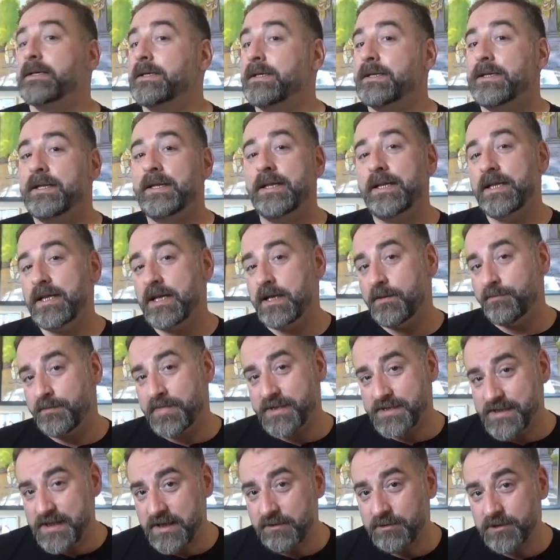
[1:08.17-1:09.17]
Ni el
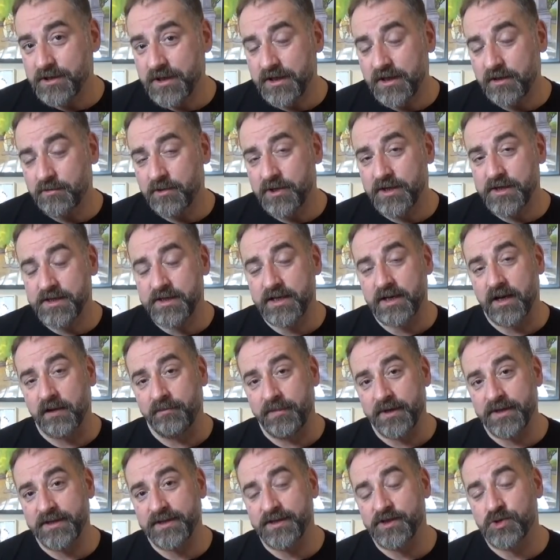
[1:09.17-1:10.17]
pasivo tiene por qué ser la
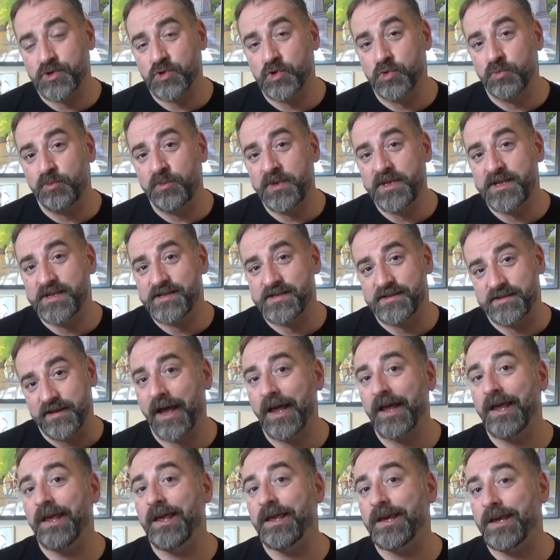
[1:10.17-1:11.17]
parte sumisa
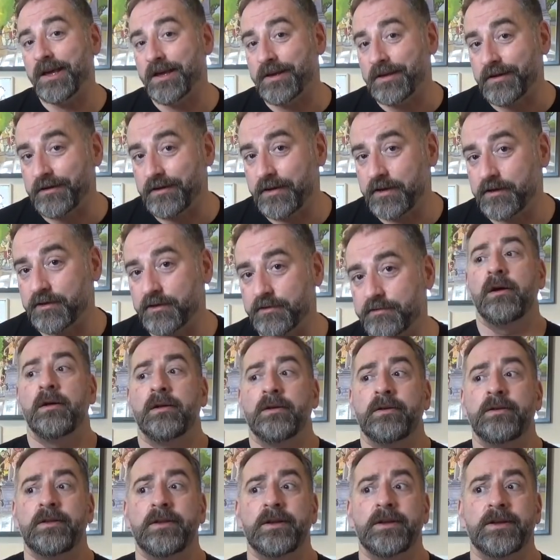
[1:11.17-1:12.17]
y quietecito,
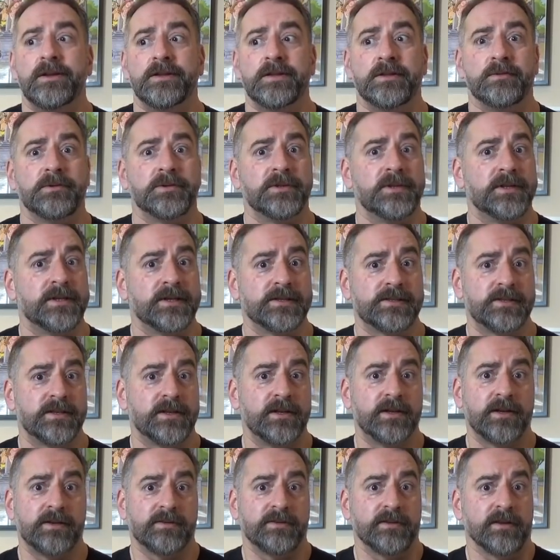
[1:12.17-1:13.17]
ni el activo tiene que ser
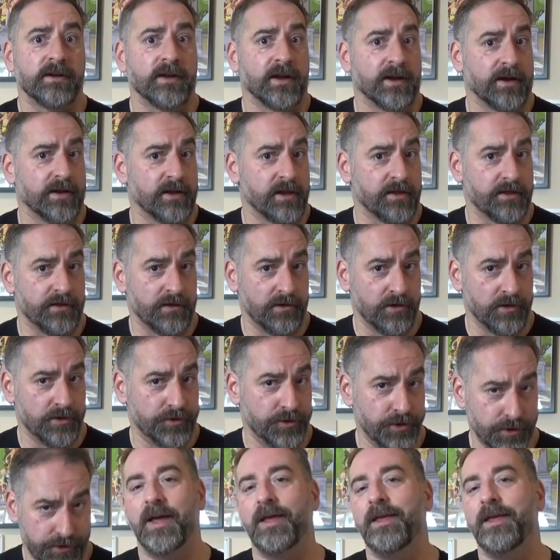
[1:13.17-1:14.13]
el que se encargue de hacerlo todo.